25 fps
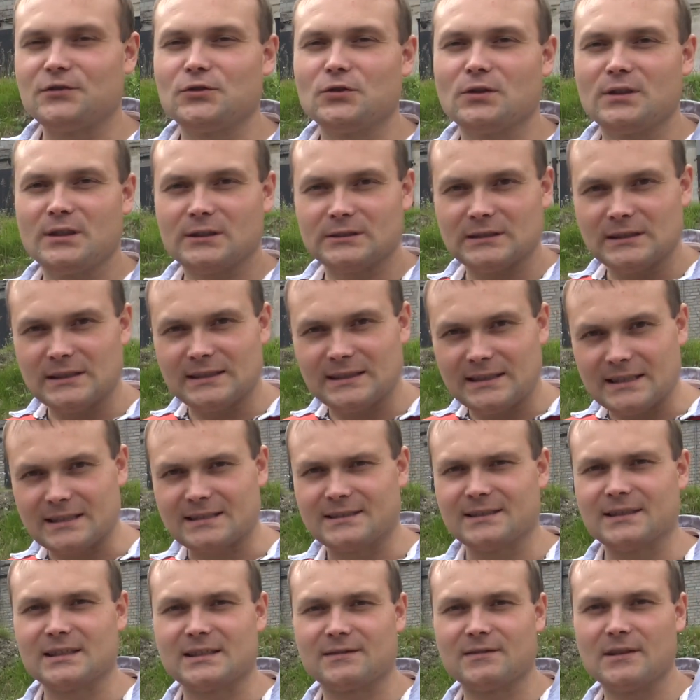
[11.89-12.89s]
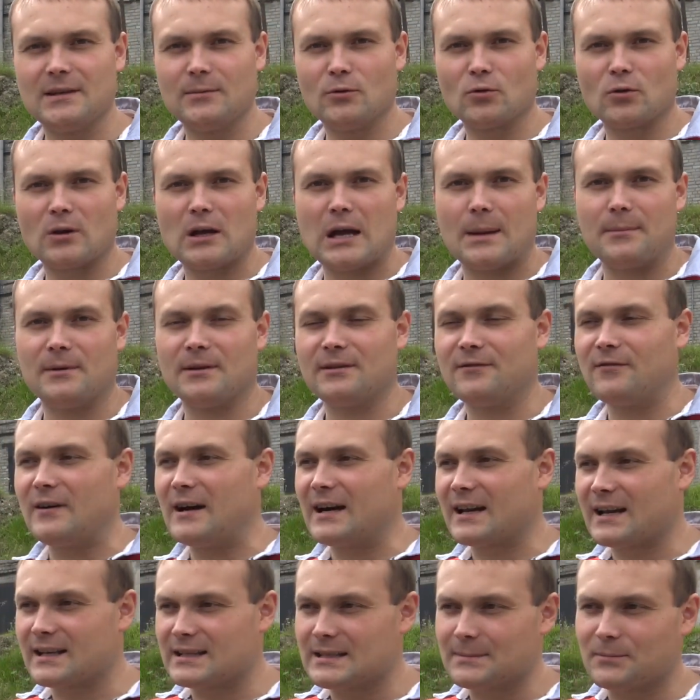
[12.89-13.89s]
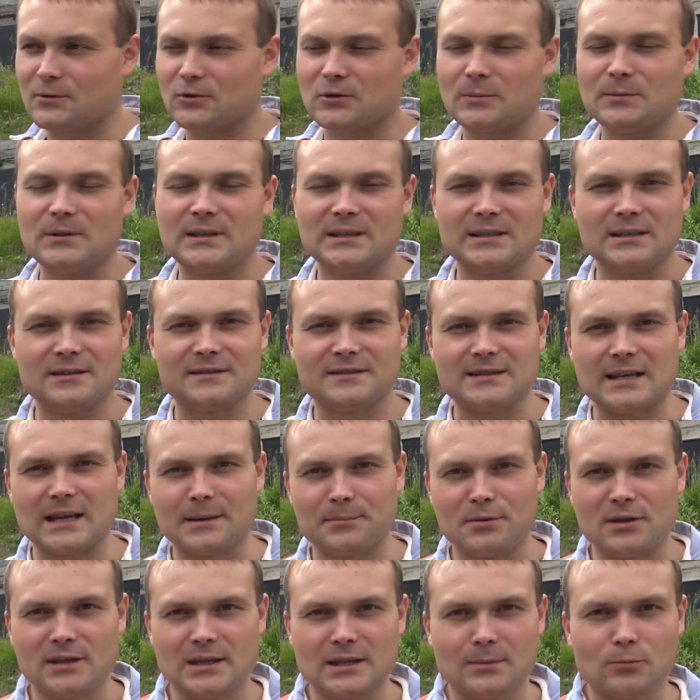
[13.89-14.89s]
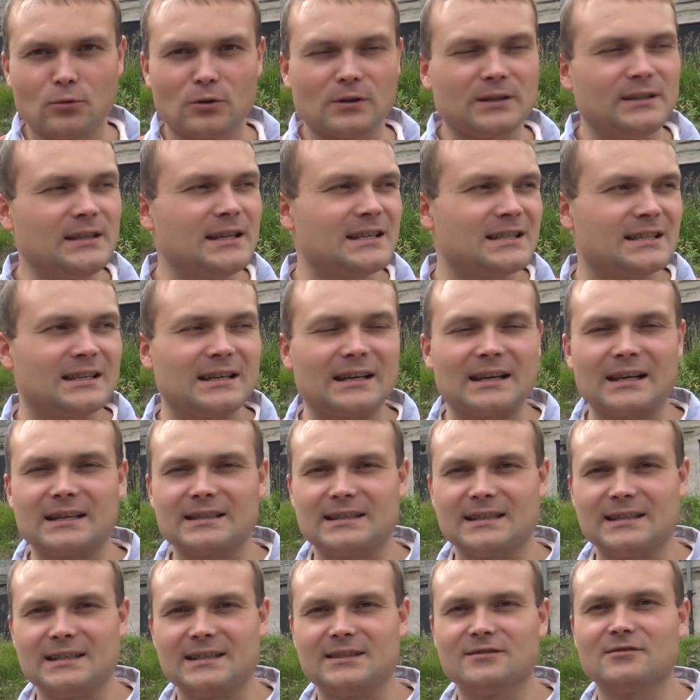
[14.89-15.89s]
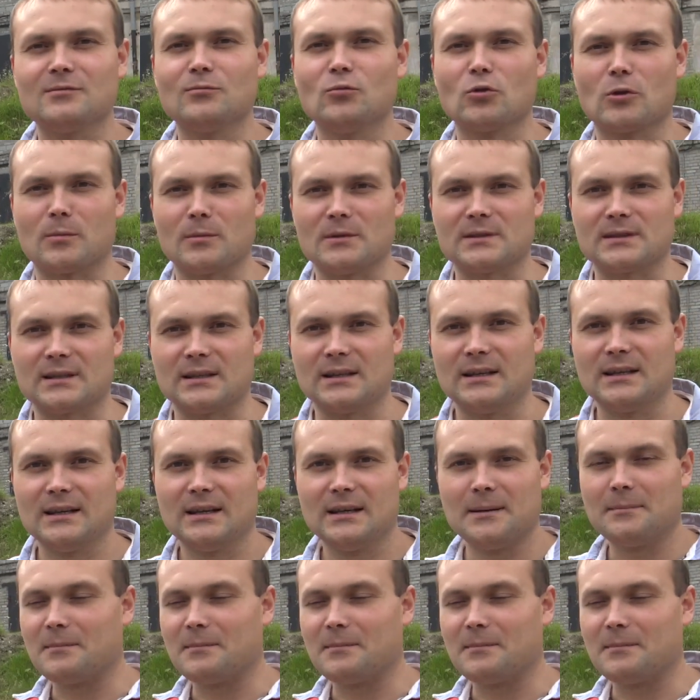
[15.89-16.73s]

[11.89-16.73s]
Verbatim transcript: Все делали, естественно, своими руками. Два раза потом ездили в Санкт-Петербург, несколько раз я ездил в Мурманск.